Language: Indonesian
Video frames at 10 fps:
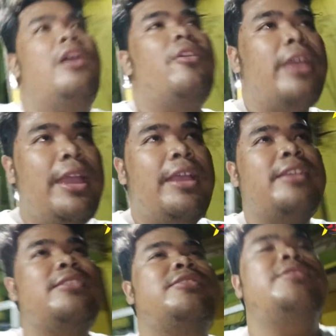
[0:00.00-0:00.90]

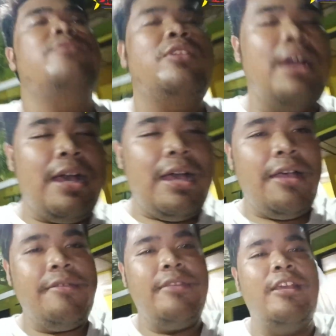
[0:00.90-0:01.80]
oke
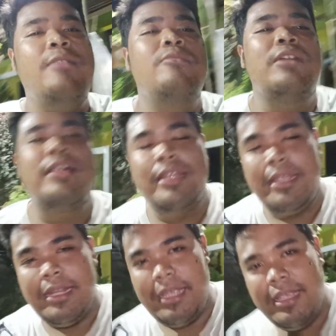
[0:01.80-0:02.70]
semoga ilmu
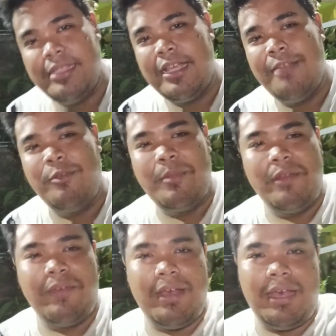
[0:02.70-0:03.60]
kali ini sangat
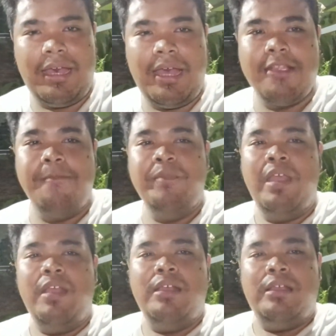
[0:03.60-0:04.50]
bermanfaat
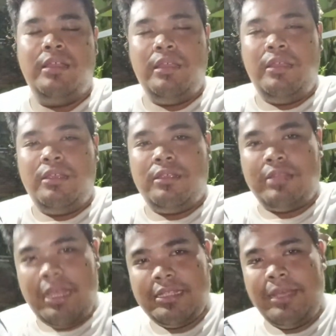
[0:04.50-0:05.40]

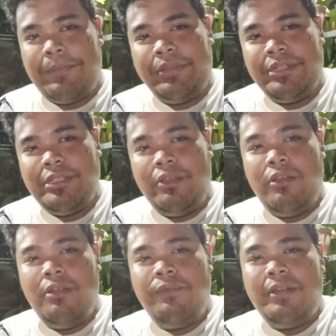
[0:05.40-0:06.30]
dan sahabat Gresik
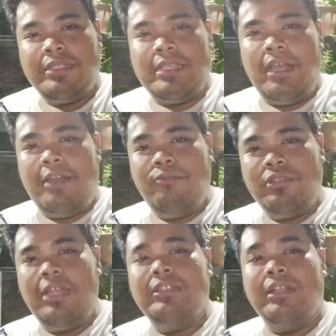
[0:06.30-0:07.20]
lover jangan
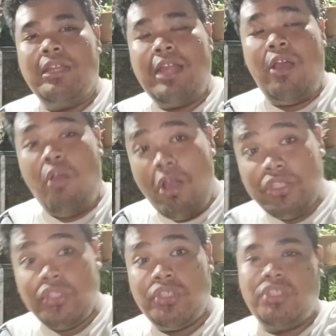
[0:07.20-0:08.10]
mudah terkena
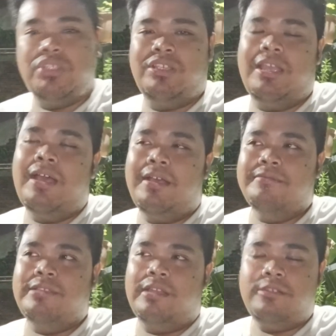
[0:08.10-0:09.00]
hoax ya
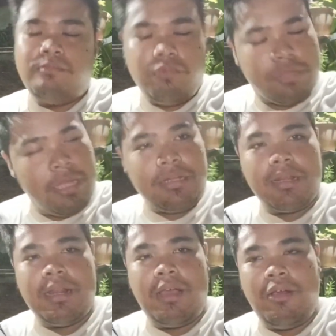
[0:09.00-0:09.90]
jangan mudah
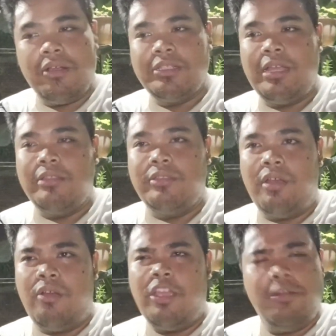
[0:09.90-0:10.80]
terkena hoax
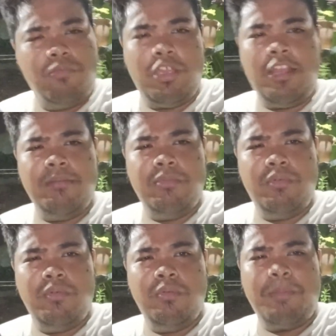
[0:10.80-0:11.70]
atau
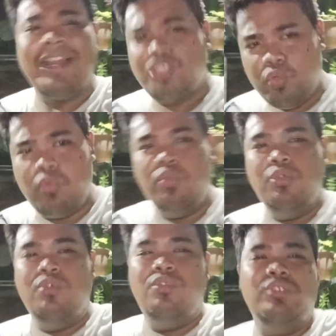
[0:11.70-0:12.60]
ilmu-ilmu palsu
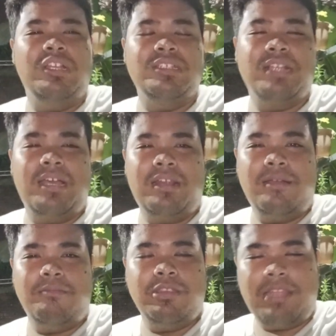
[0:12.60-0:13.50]
yang
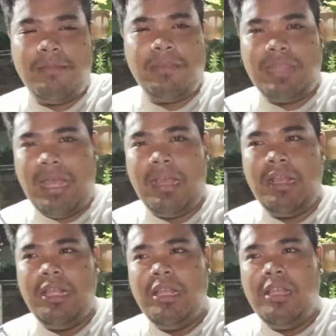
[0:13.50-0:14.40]
sekarang mentang-mentang